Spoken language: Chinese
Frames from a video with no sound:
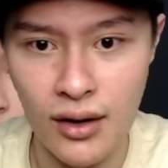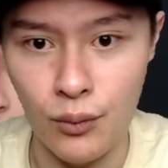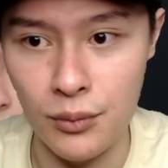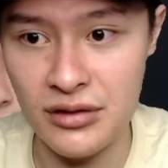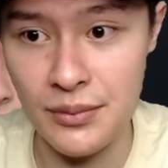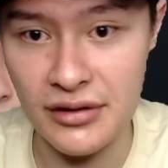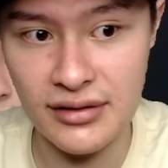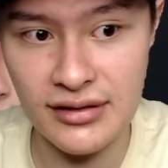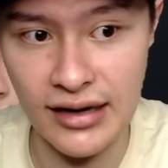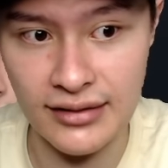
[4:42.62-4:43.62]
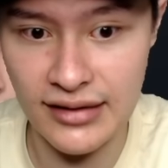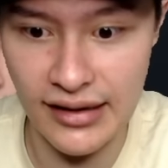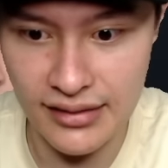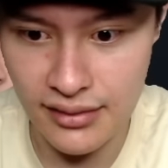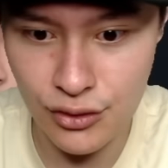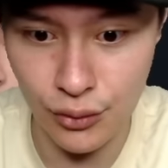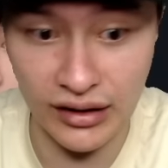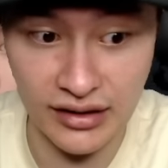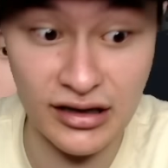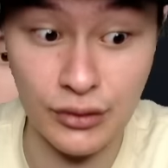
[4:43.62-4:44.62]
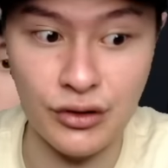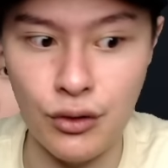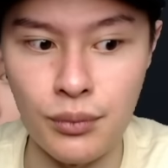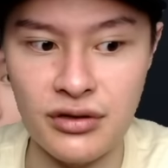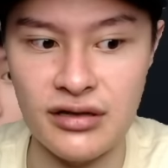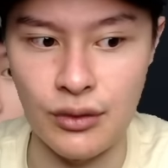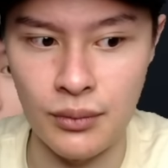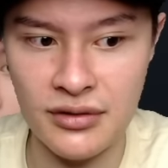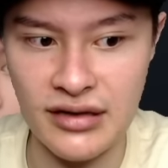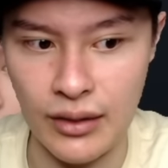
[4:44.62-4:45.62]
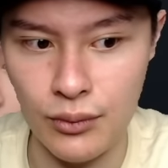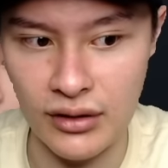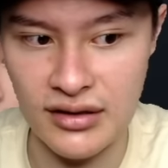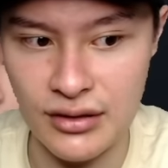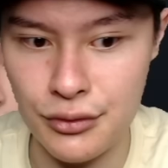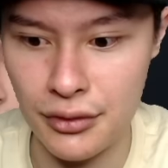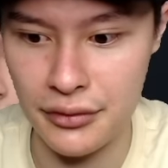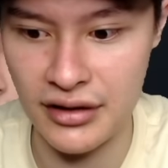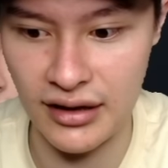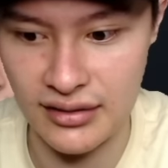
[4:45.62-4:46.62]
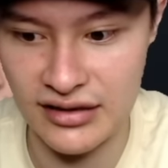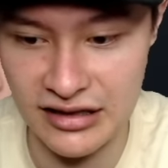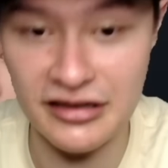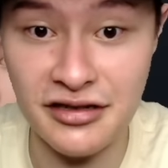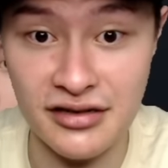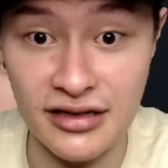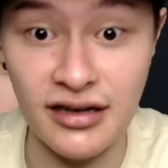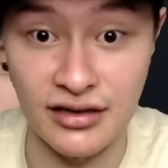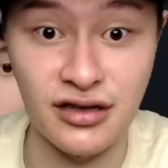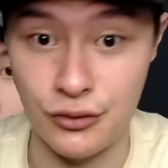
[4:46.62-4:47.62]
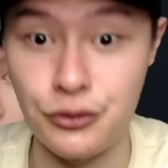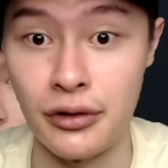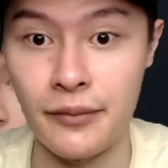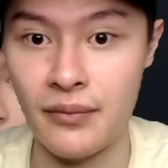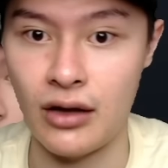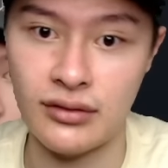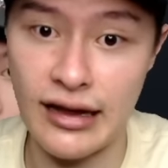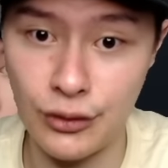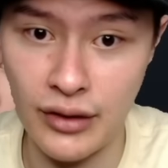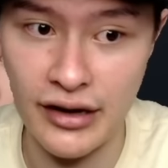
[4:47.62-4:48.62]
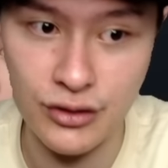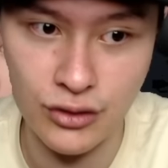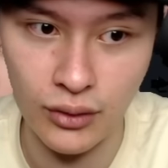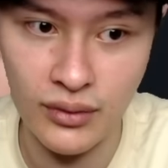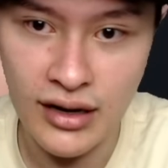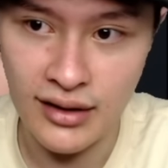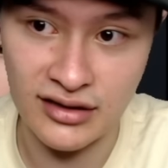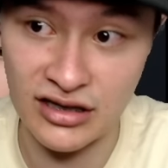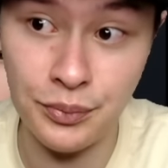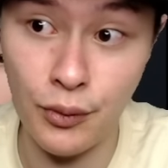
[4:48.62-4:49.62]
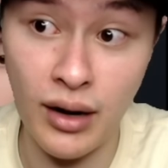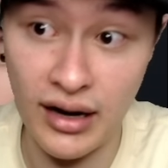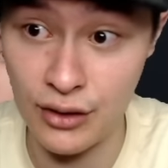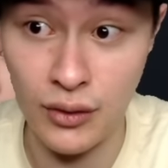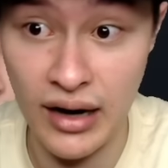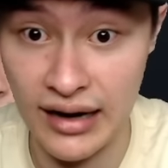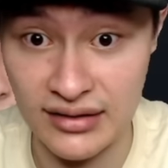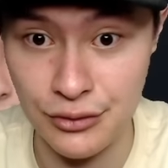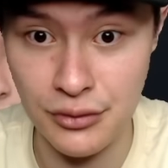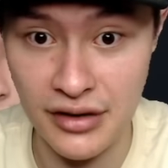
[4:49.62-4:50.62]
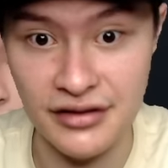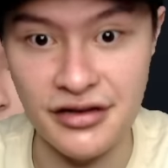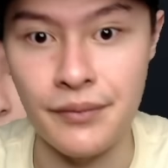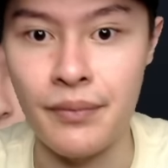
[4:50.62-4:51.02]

我们基本上在重大的消息公布之前，我们掌握的资讯都是很及时而且很正确的啊，大家都可以从直播啊，然后从行情去验证。